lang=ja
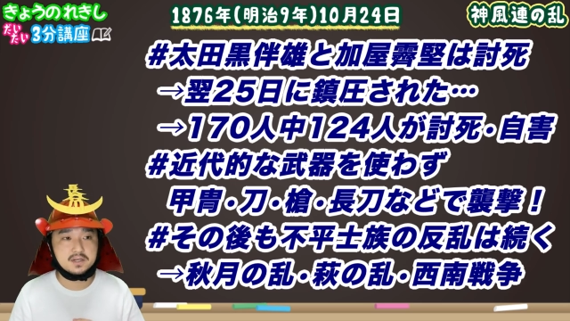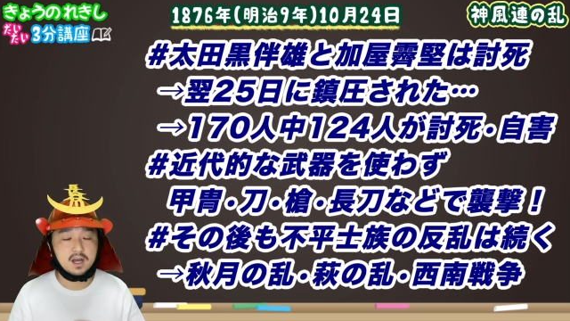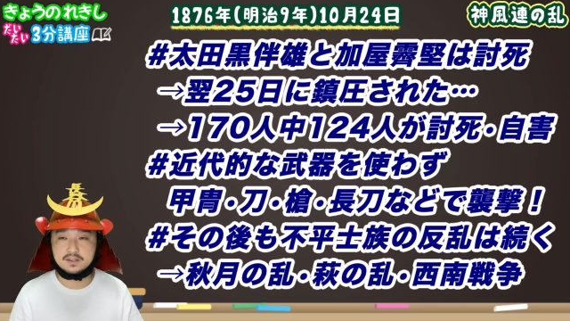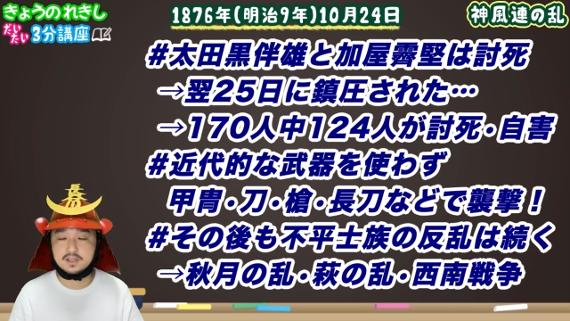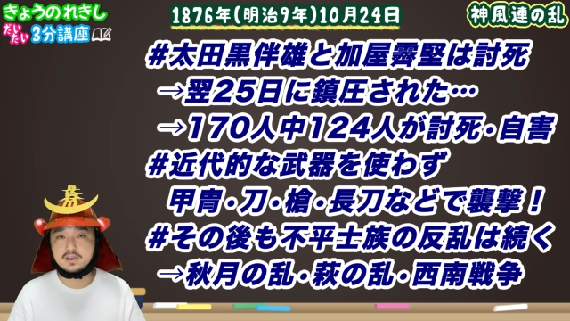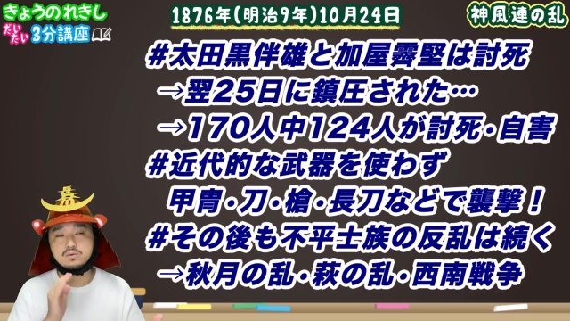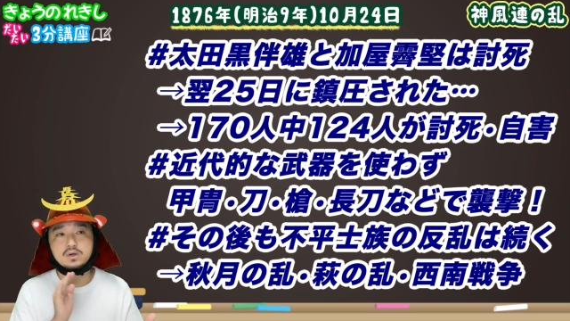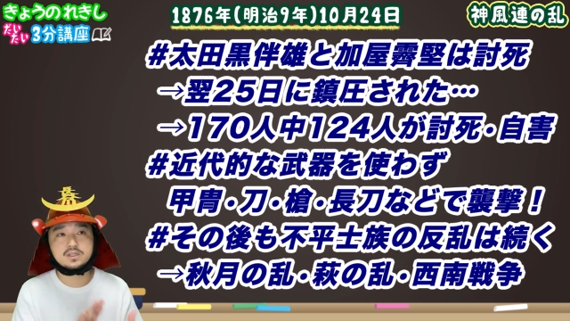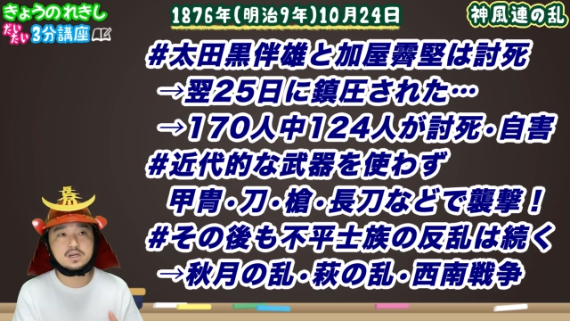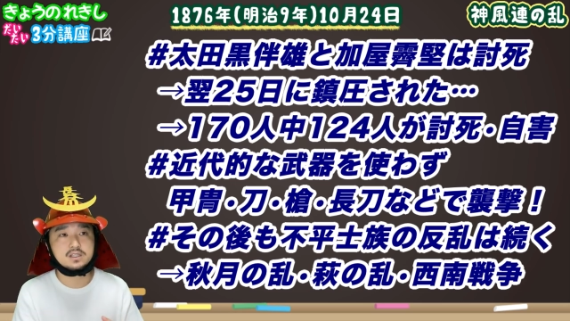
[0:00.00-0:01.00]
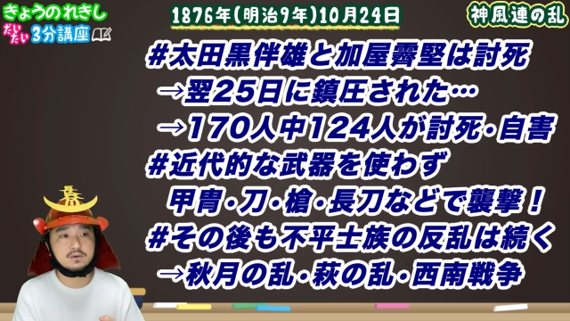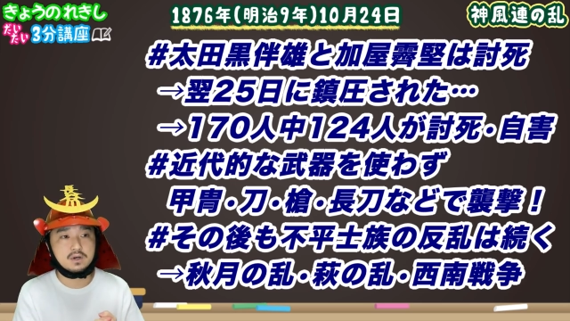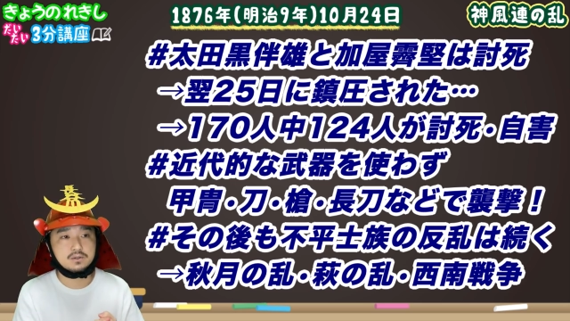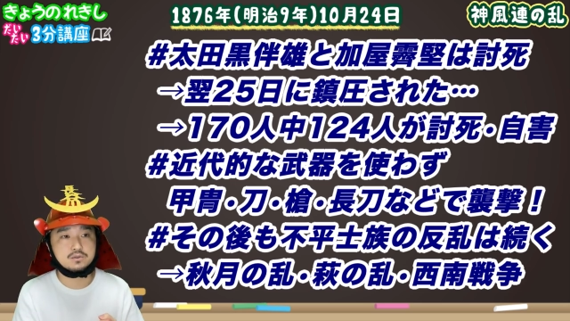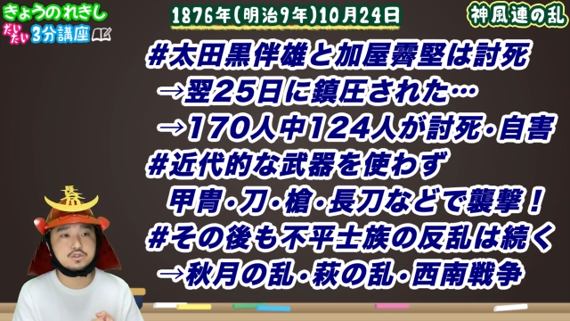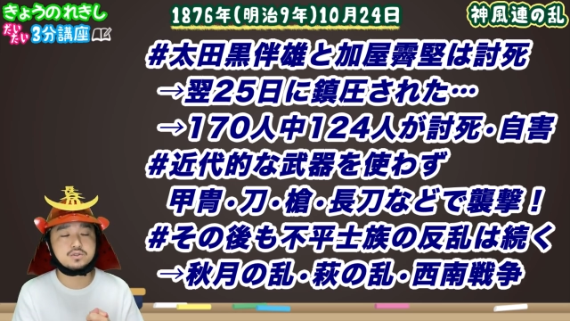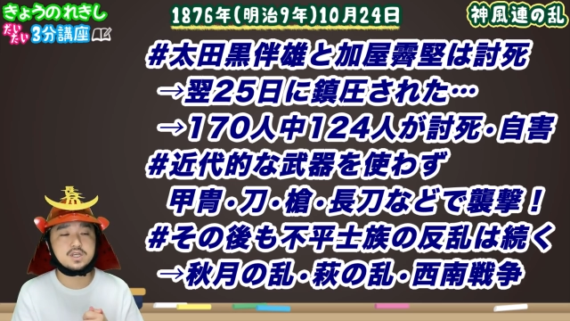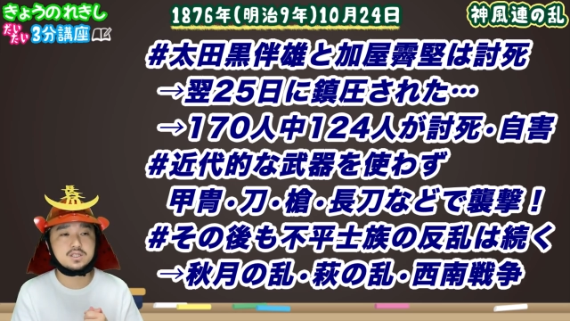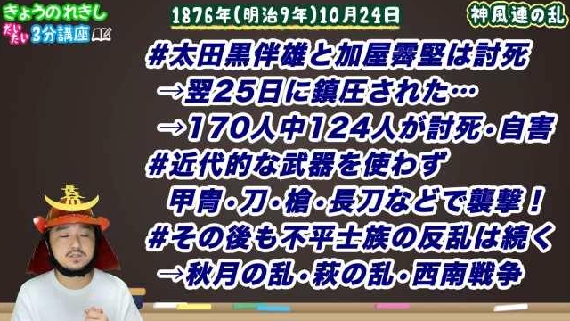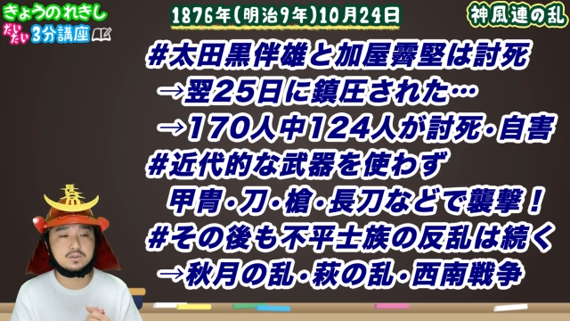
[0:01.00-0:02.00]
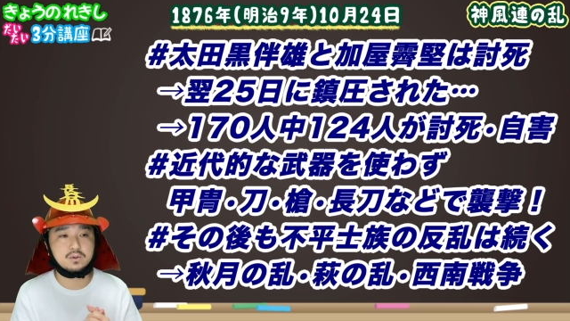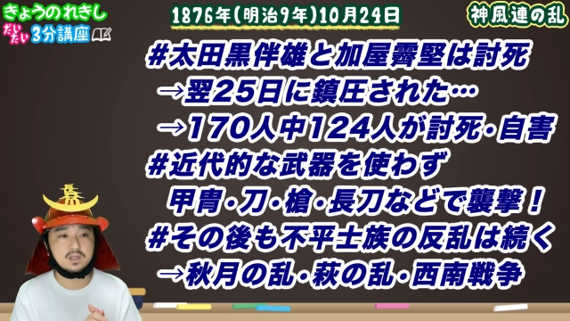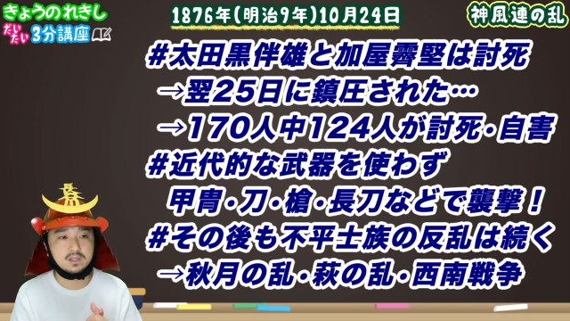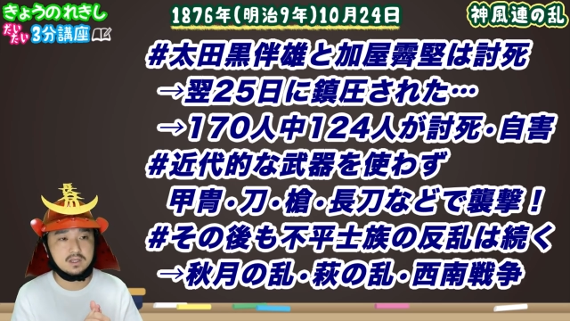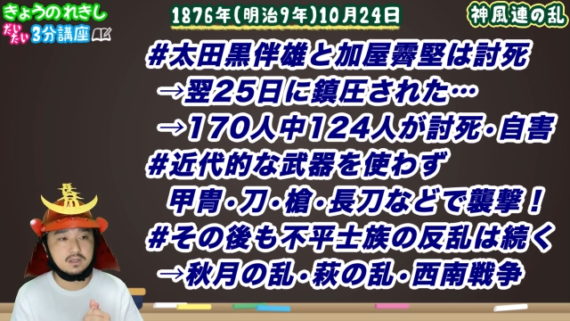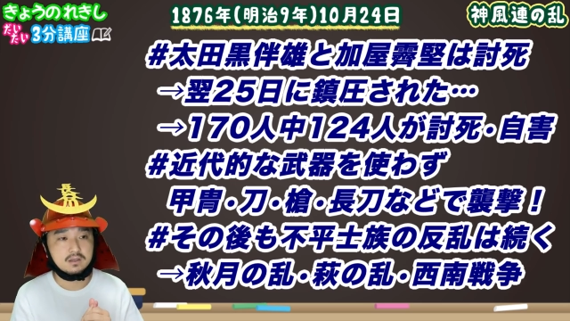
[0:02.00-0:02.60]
あ、で、この方々はあの襲撃する時に、